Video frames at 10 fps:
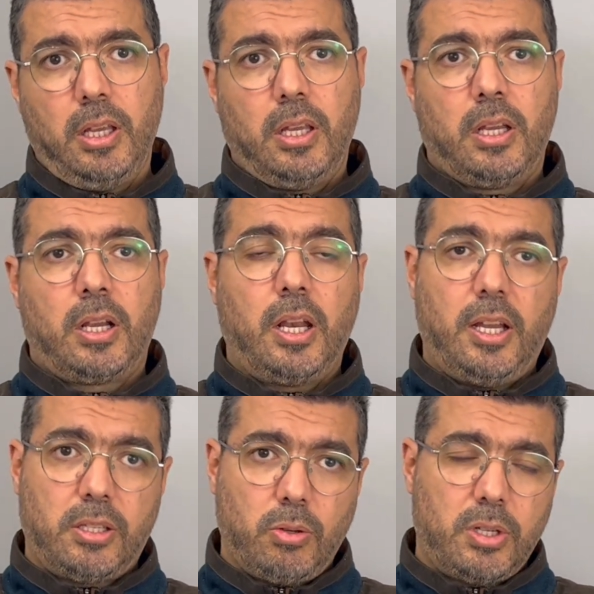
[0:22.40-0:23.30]
qu'Allah
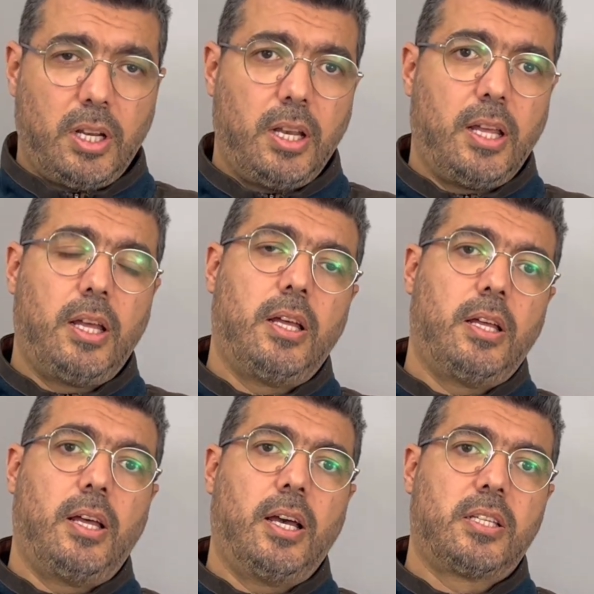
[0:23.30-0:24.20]

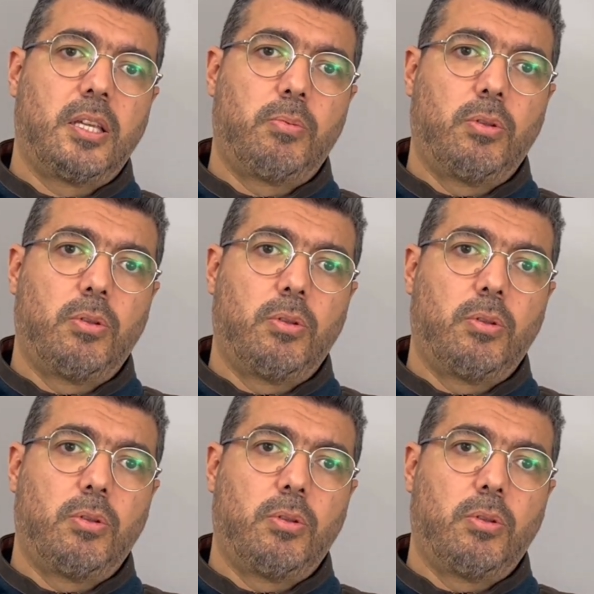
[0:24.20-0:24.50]
accepte